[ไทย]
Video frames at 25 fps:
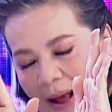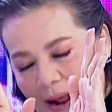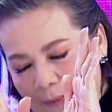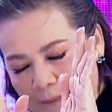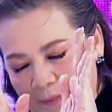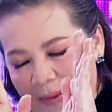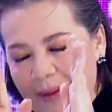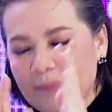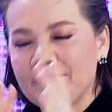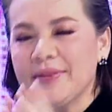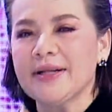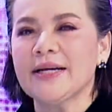พัก
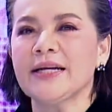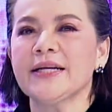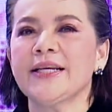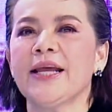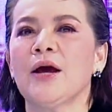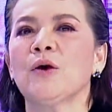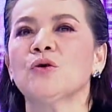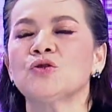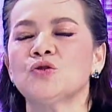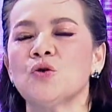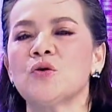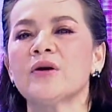แป๊บหนึ่งเดี๋
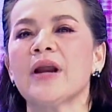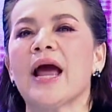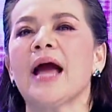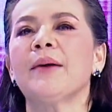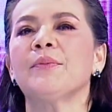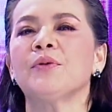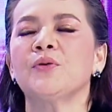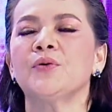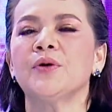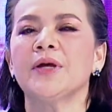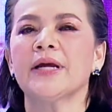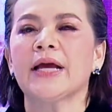ยวช่วงหน้า
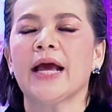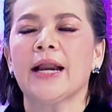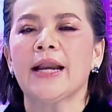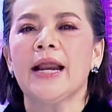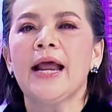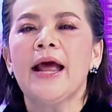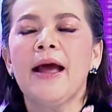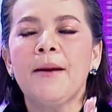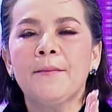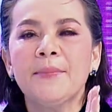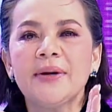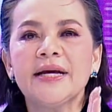มาคุยกัน
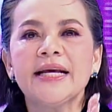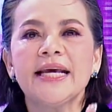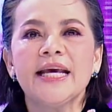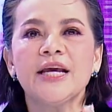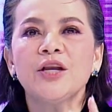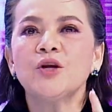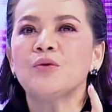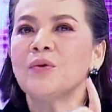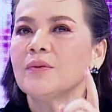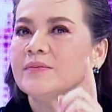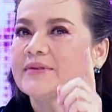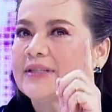เมื่อกี้
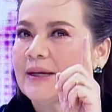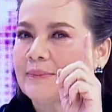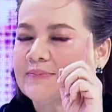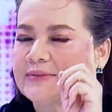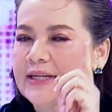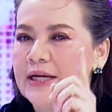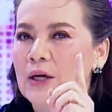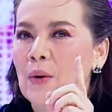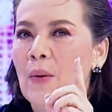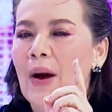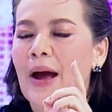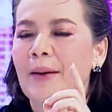นวมจับใจ
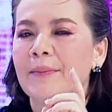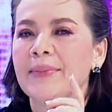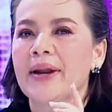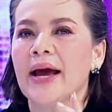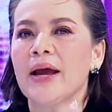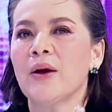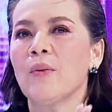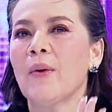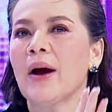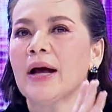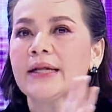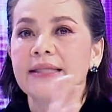ความได้
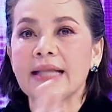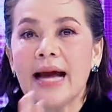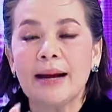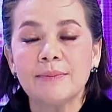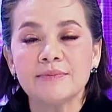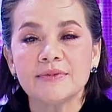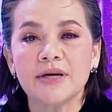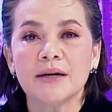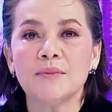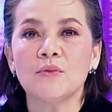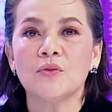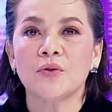ว่า
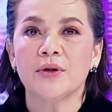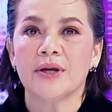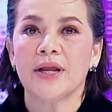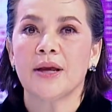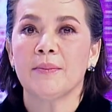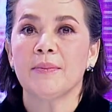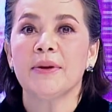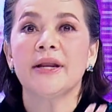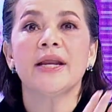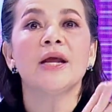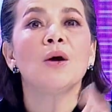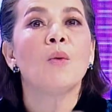ทำทั้งหมดเนี่ย
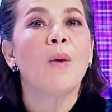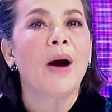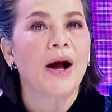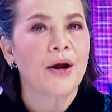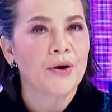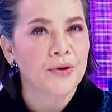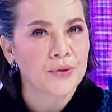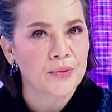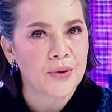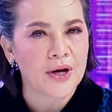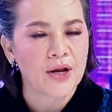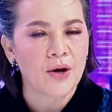ไม่ได้หวัง
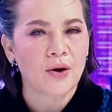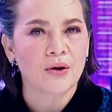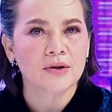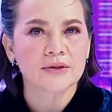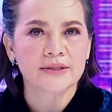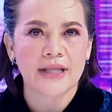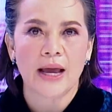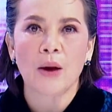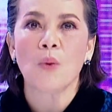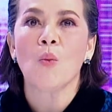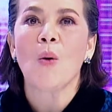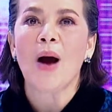รวยหรอก
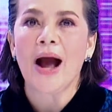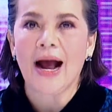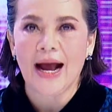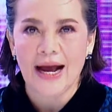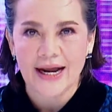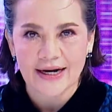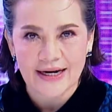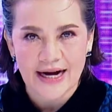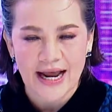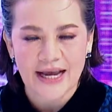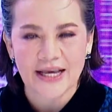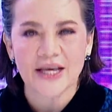แต่หวัง
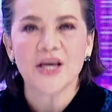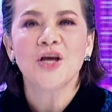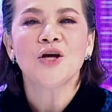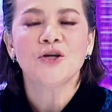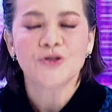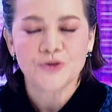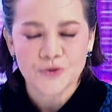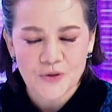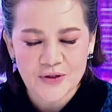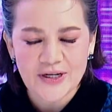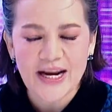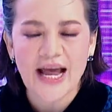อะไร
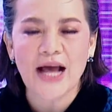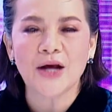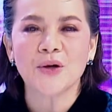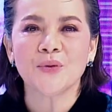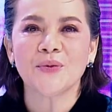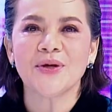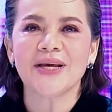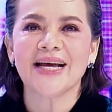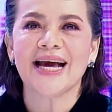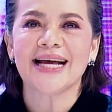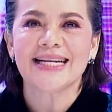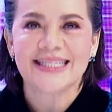ช่วงหน้า
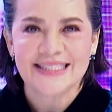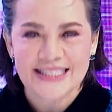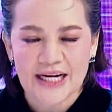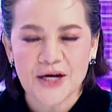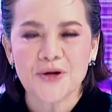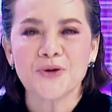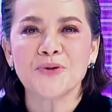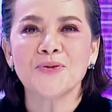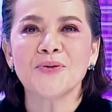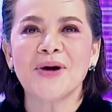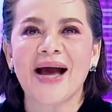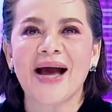คุยกันสักครู่